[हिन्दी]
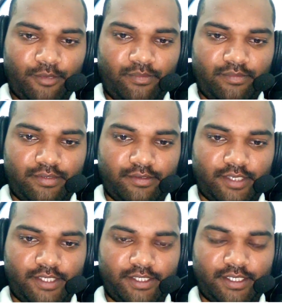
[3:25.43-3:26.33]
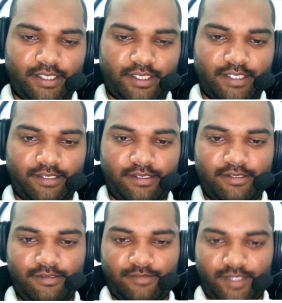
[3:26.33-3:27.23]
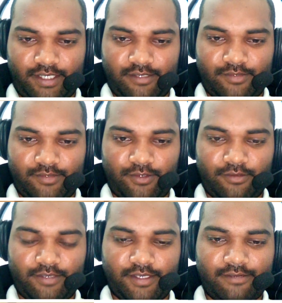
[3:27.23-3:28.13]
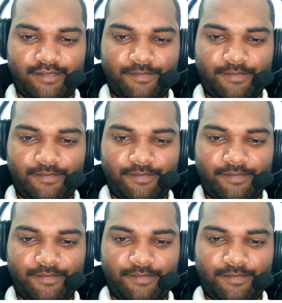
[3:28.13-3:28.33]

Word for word: पूरा स्काई में एकदम रोड बनल बा